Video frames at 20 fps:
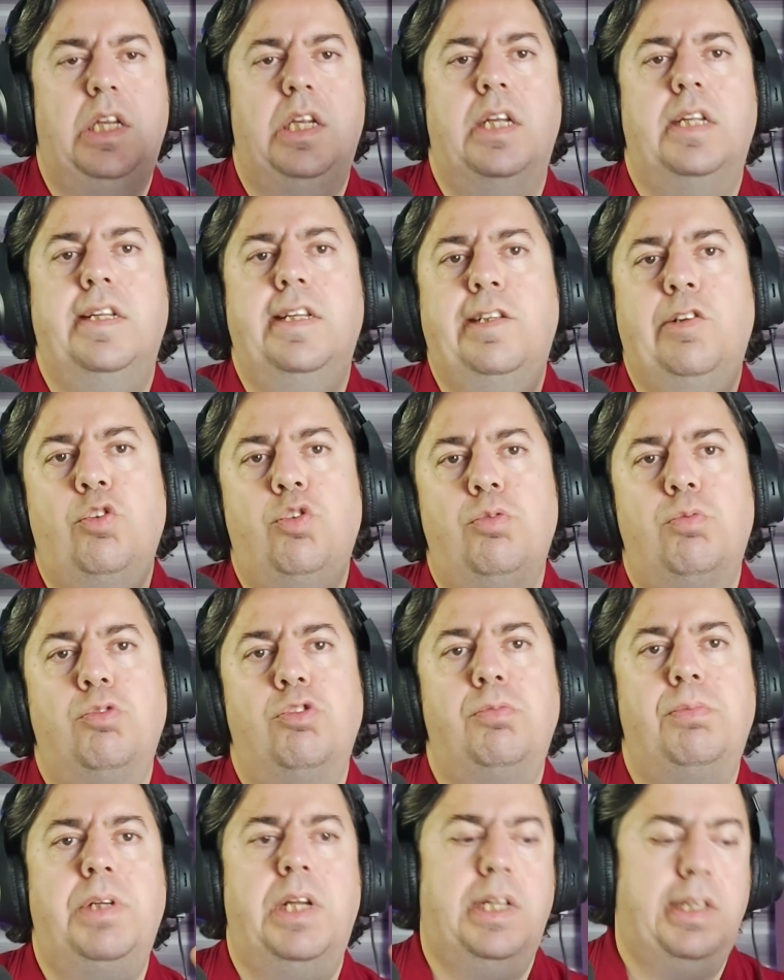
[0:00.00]
Ya da
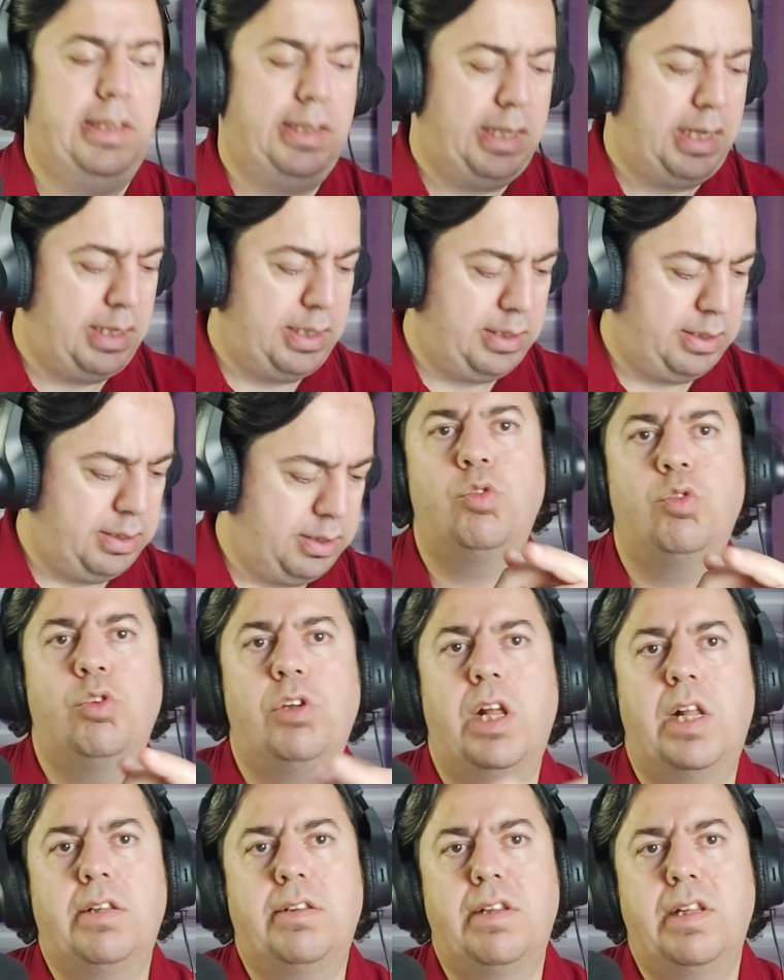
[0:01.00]
sorumuzu biraz daha
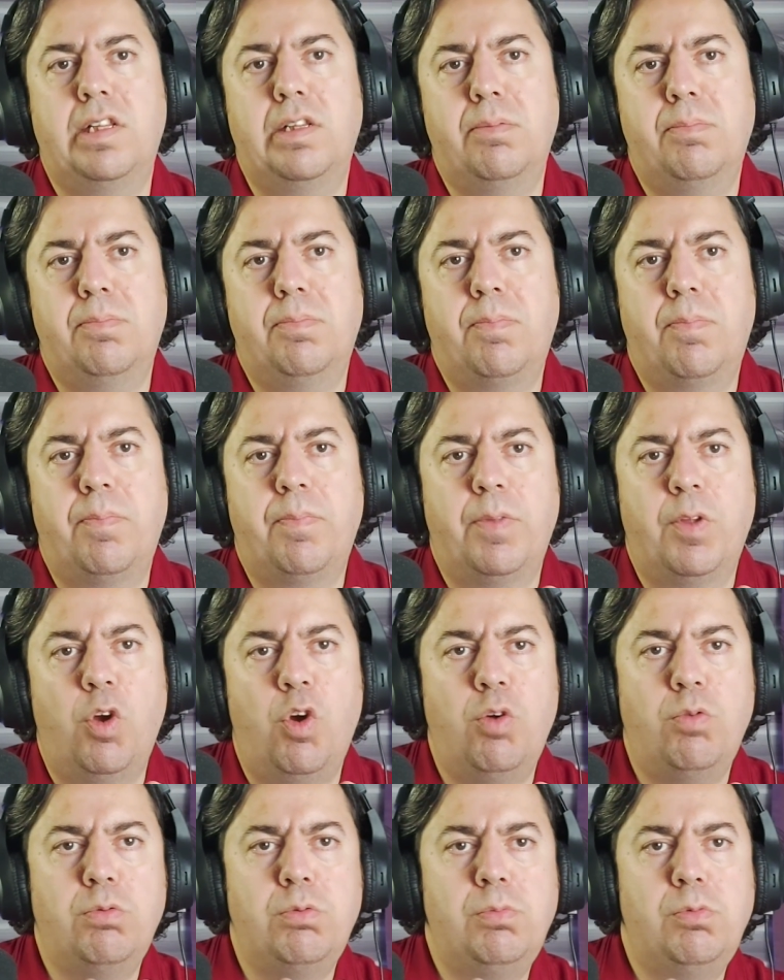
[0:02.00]
düzeltelim.
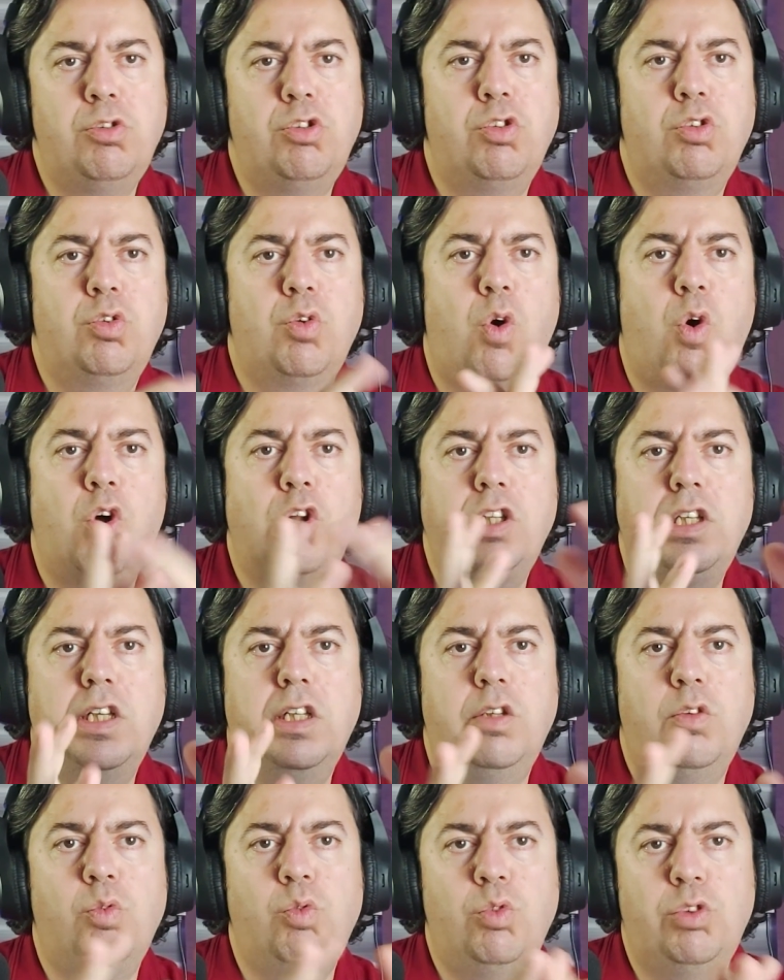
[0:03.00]
Ömrümüzün 10
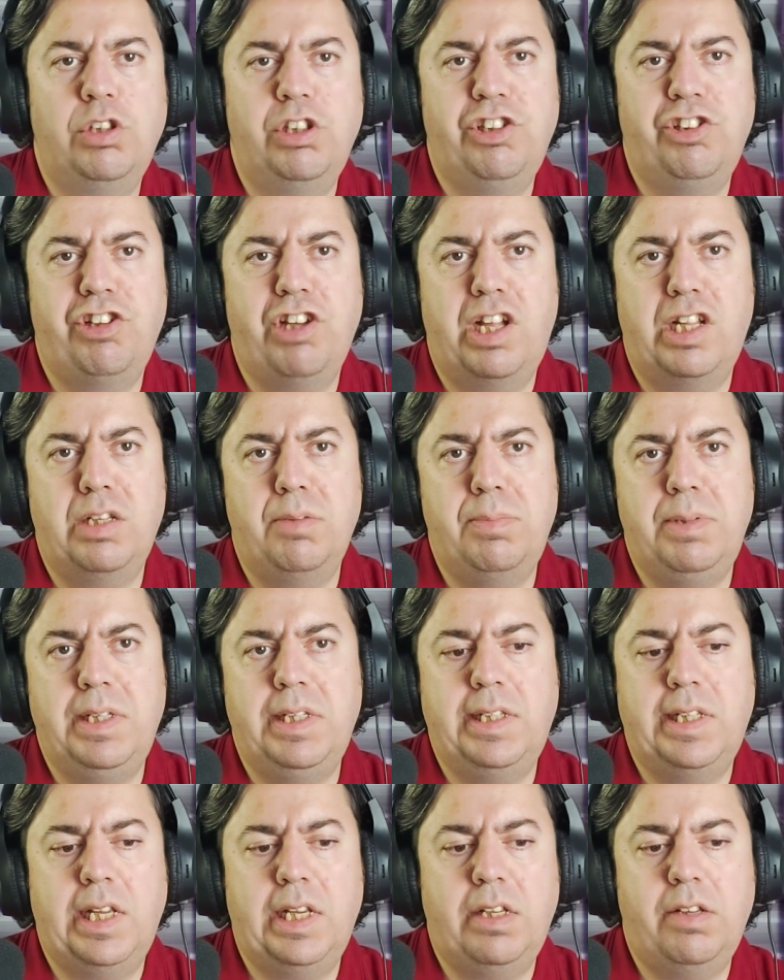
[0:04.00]
yıl uzayacağını
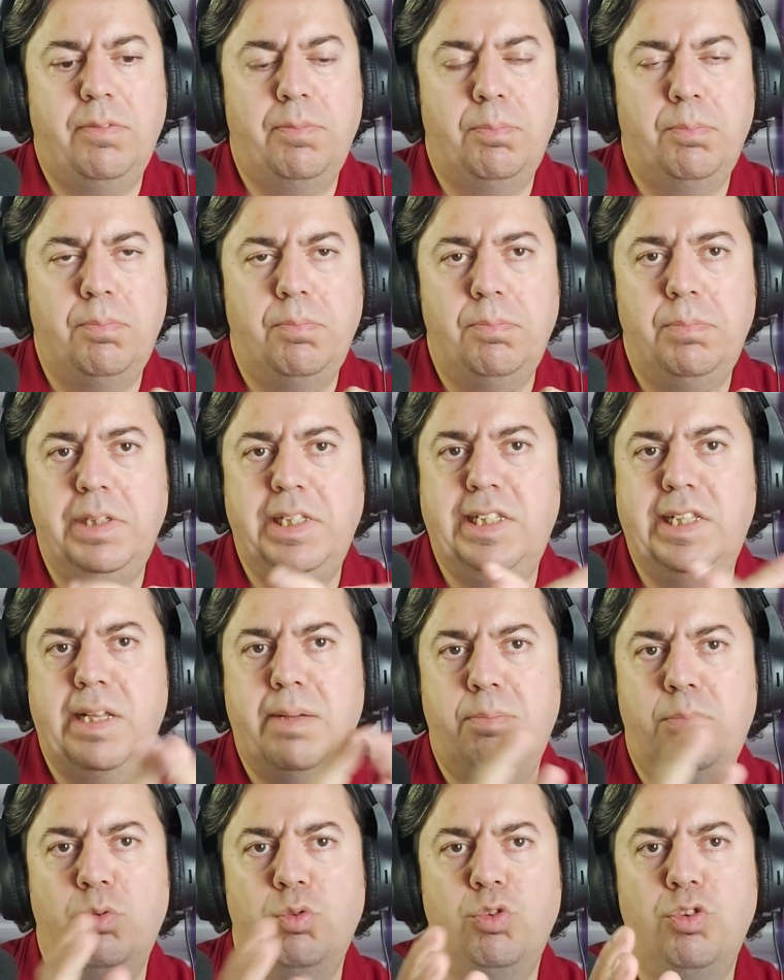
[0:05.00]
bilsek
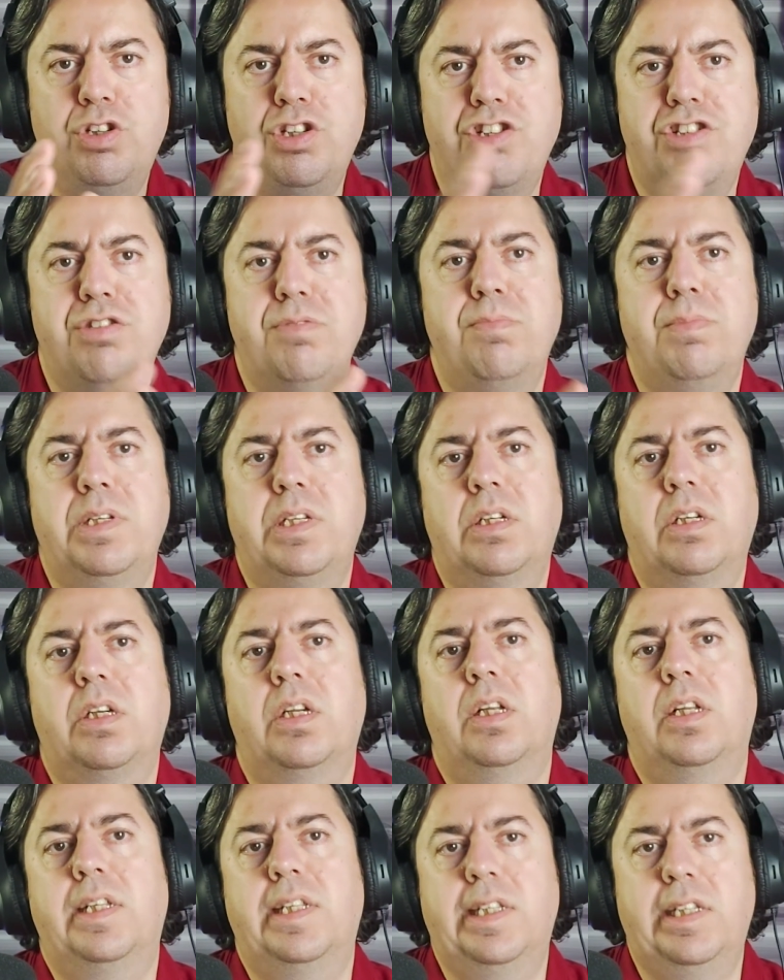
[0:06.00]
bize bunun için bir
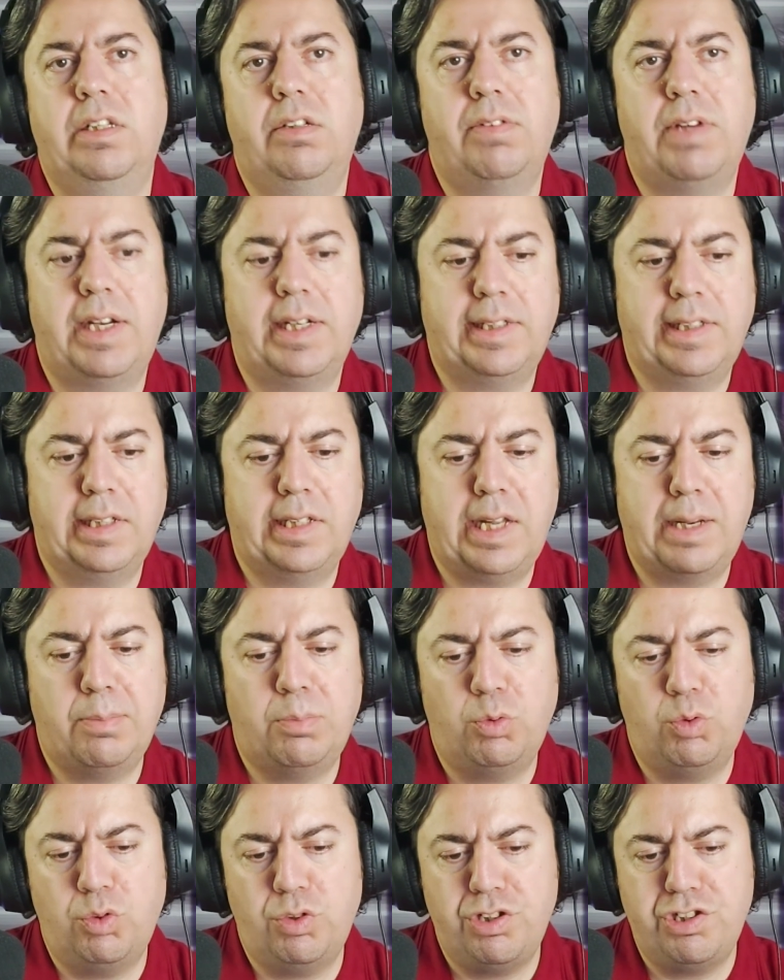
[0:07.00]
sır verseler,
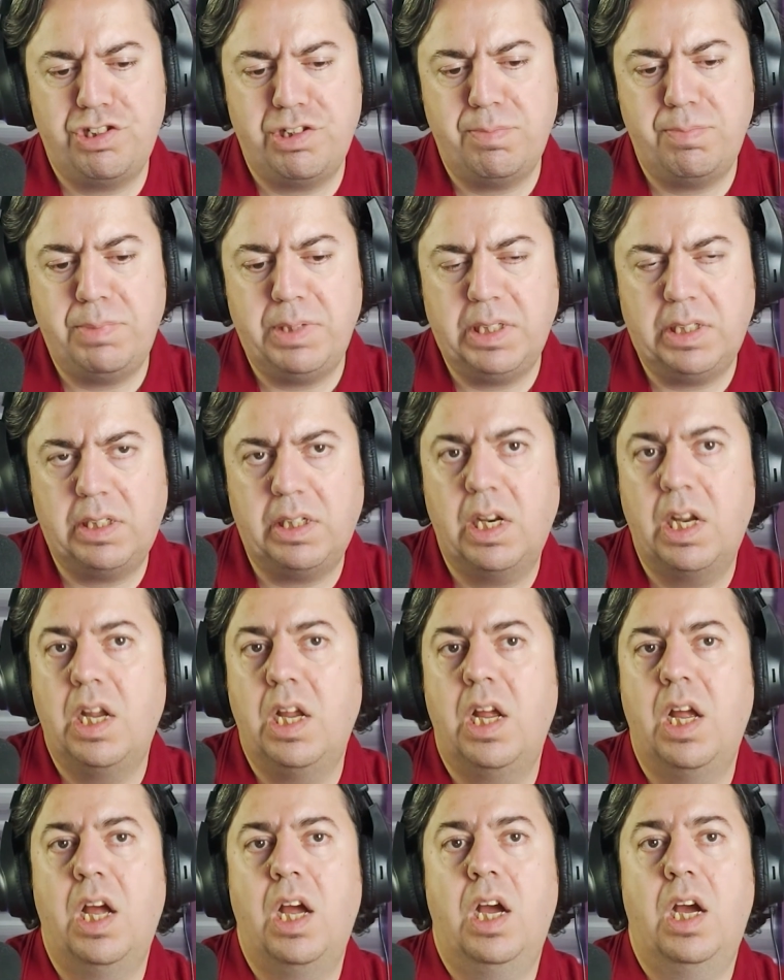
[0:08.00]
bunun için bir
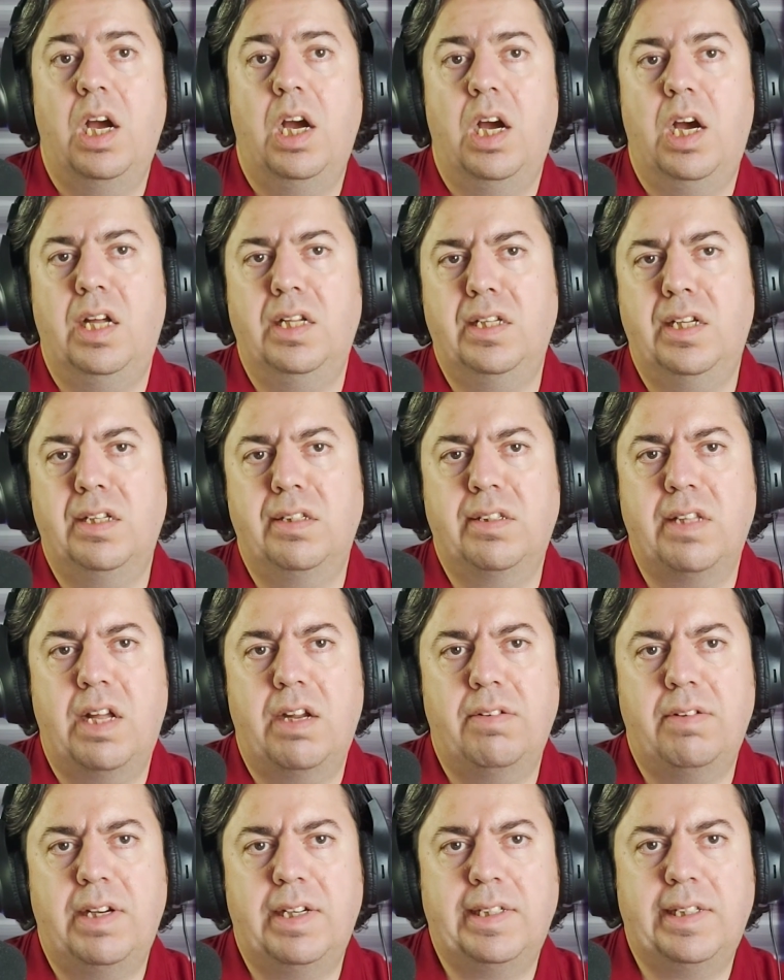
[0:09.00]

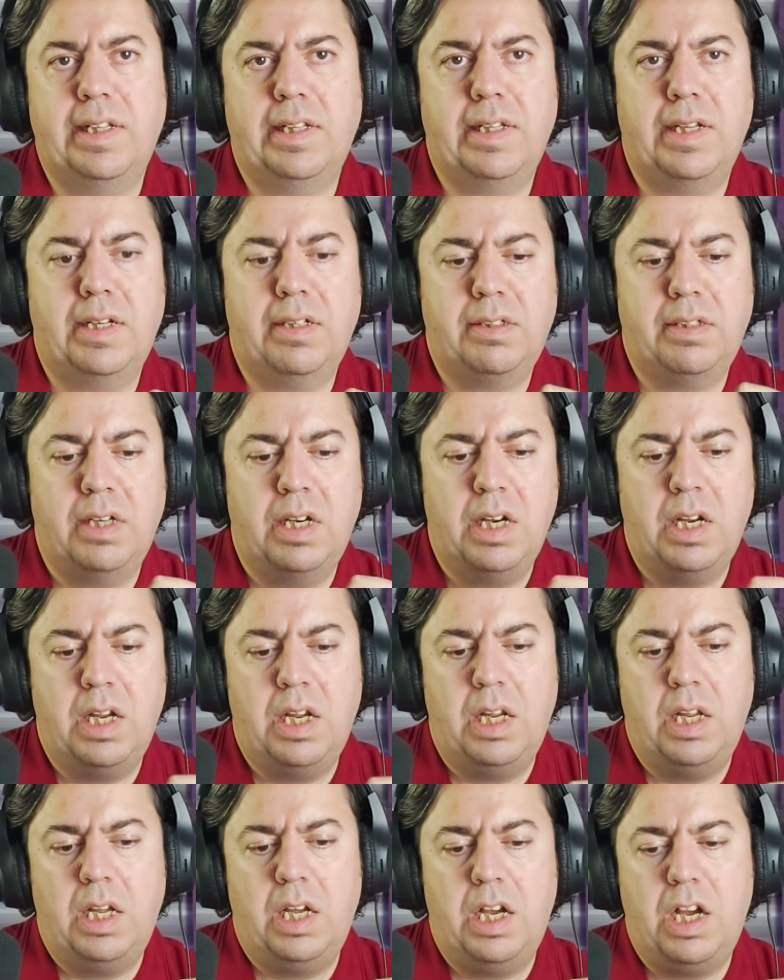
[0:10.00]
anahtar verseler
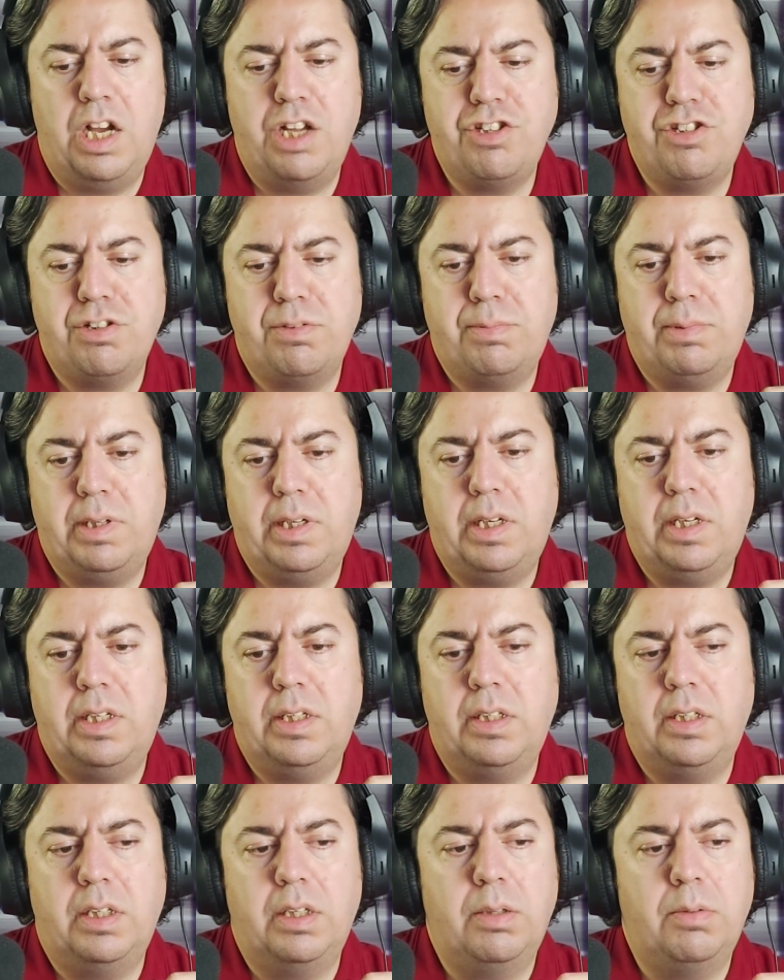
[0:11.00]
acaba